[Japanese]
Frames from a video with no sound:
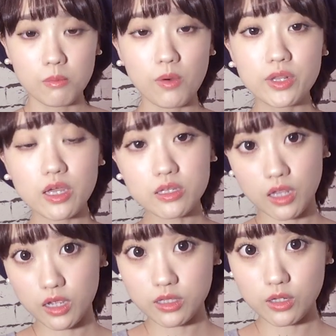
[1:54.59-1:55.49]
周りで
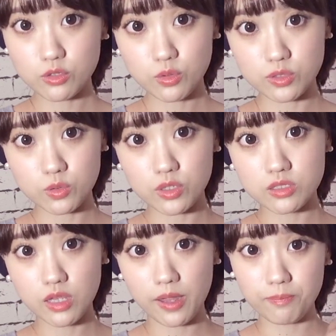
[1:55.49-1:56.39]
働いてる人はそう
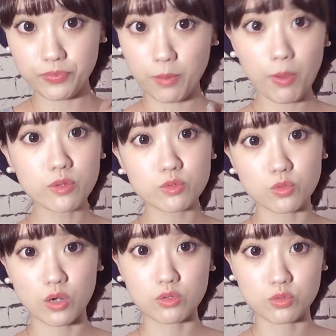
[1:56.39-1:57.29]
やってデパート
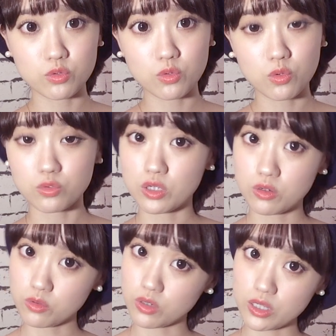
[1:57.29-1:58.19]
とかのフードコート
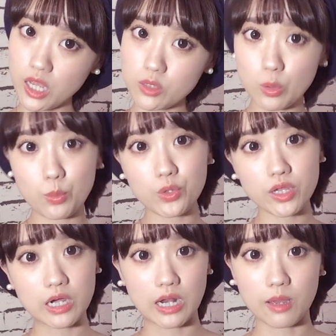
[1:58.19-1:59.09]
行くのかなと思い
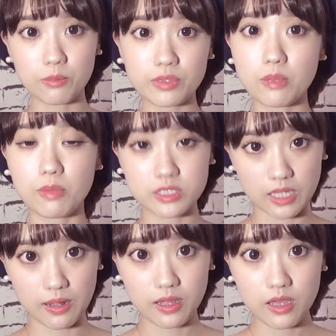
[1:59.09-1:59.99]
ながら見てまし
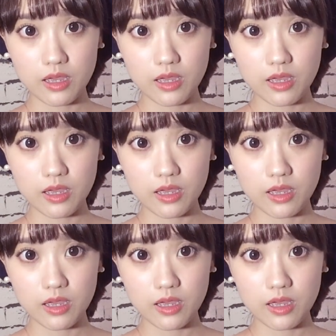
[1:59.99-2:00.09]
た。